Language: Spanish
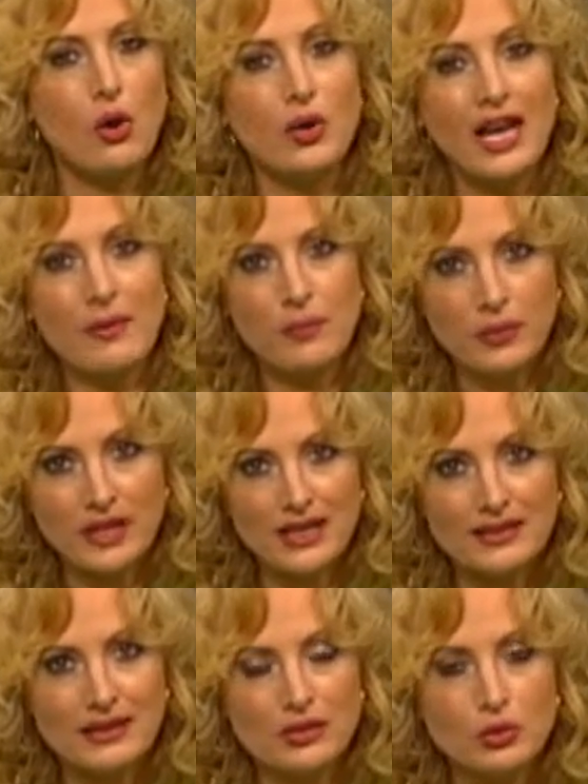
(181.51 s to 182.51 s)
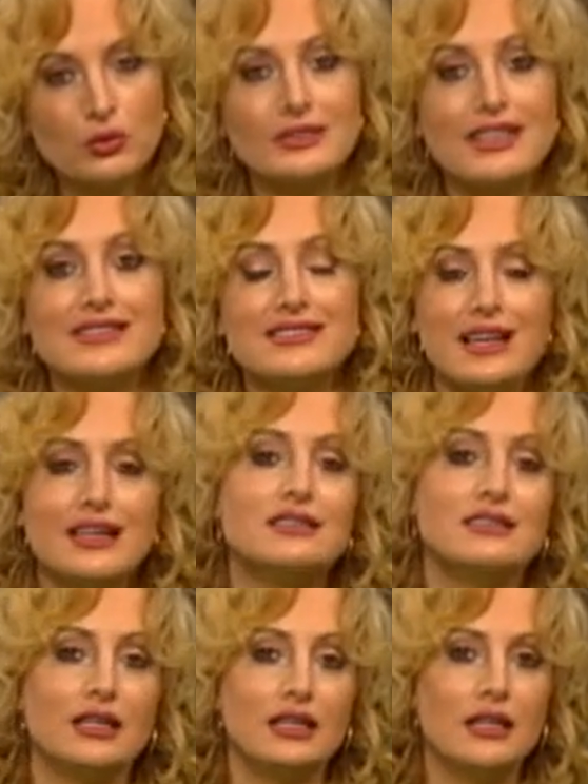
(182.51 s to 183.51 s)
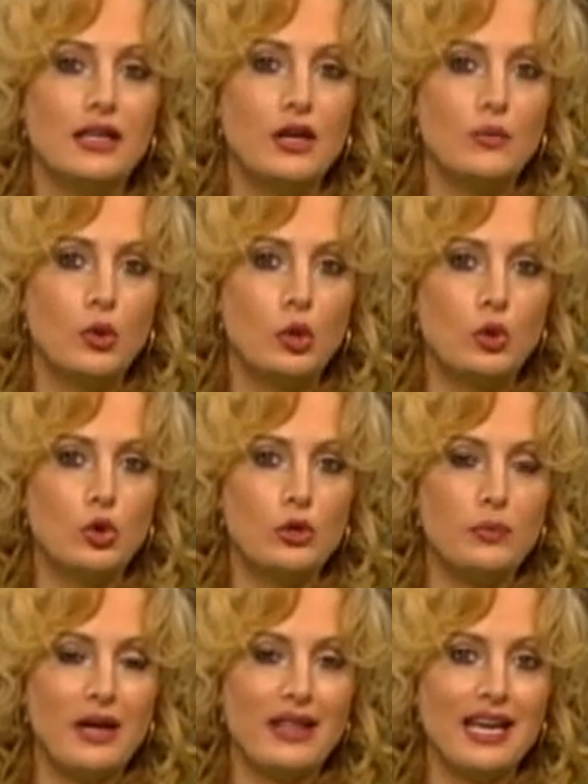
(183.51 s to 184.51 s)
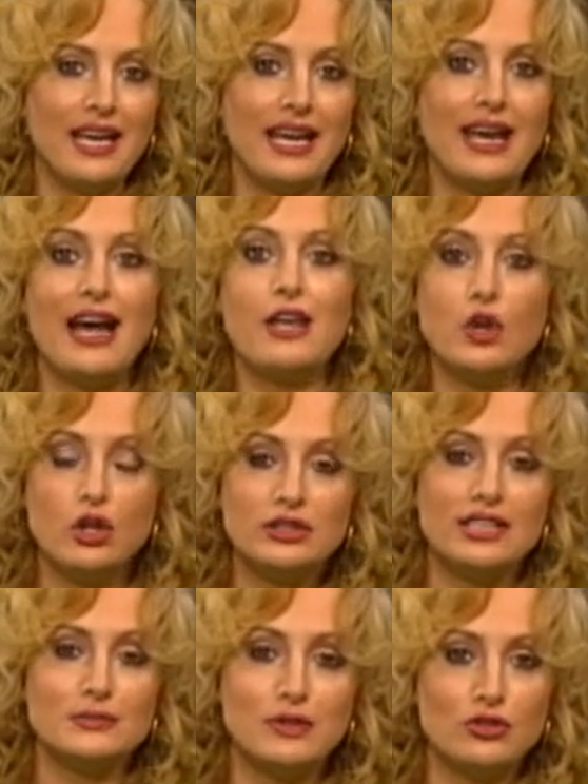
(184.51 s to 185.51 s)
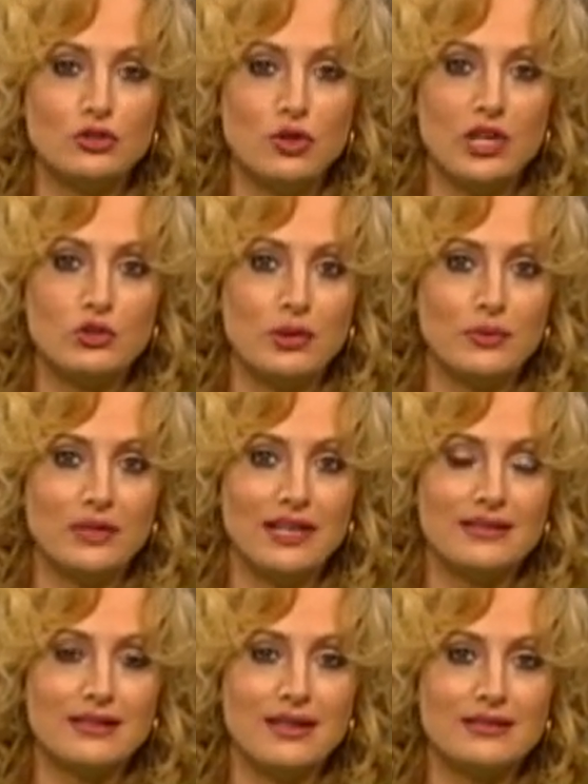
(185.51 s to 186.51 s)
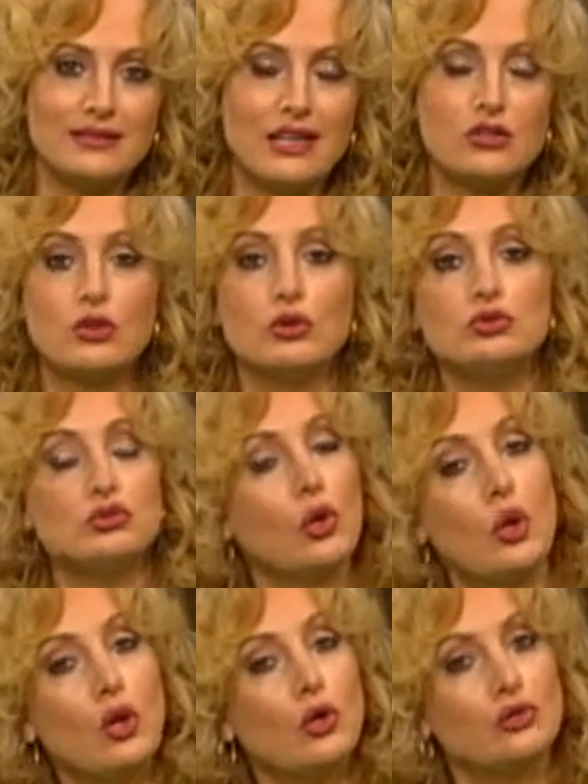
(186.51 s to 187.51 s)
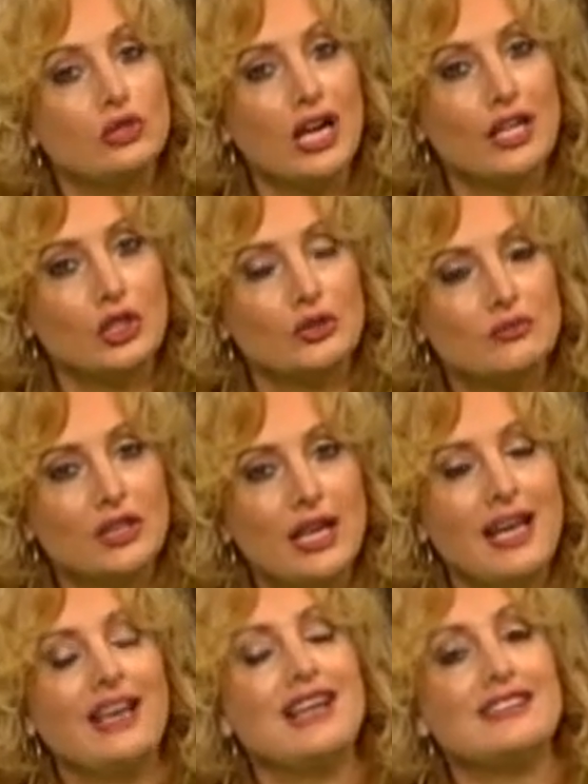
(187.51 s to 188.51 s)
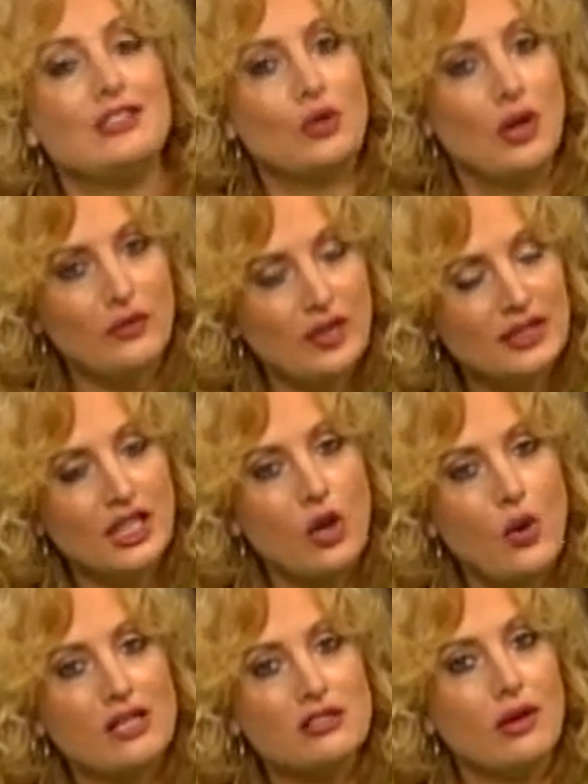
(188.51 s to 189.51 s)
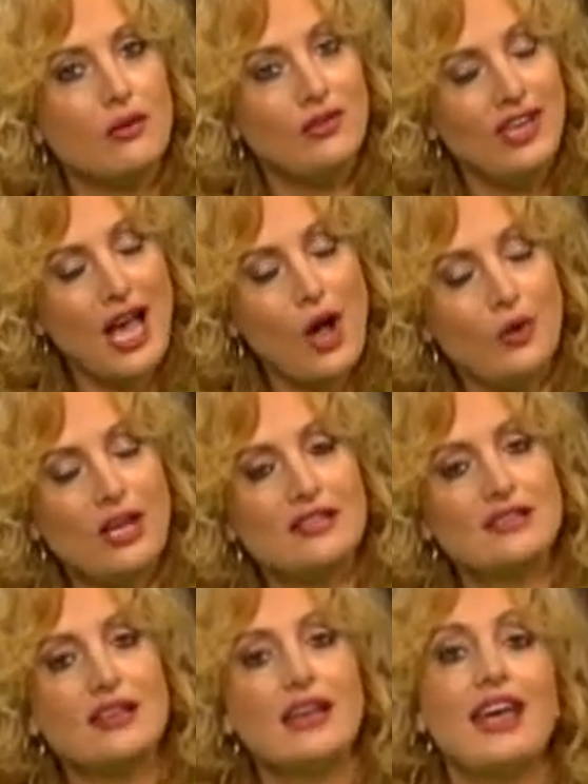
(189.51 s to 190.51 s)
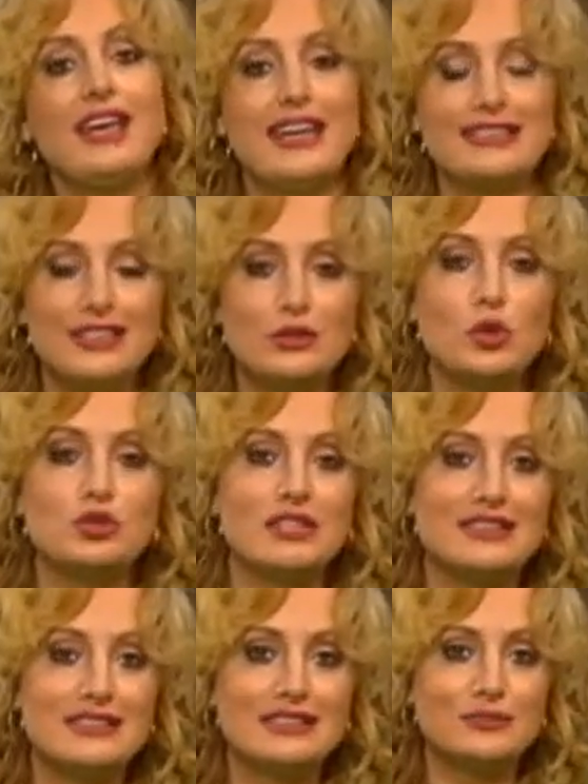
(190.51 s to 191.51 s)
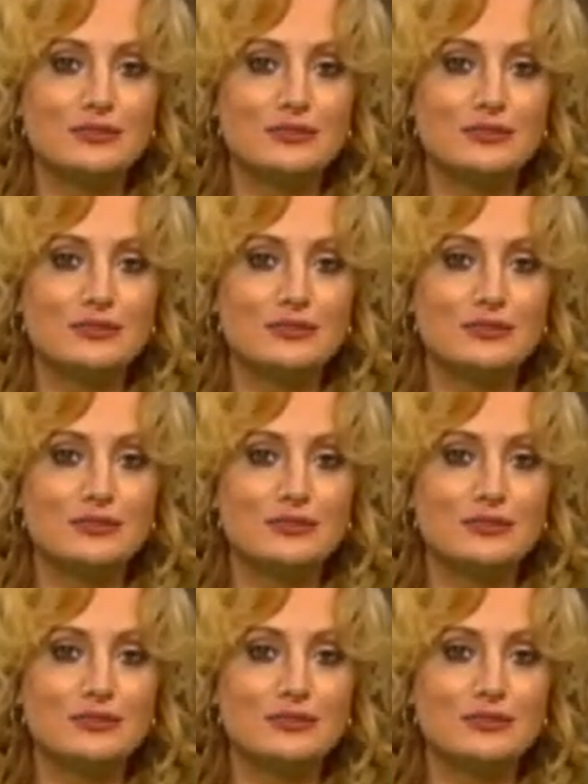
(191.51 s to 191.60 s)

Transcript: una empresa es un desastre por culpa de que hay otras personas o empresas que son todo lo contrario, que si son efectivas, viables y exitosas.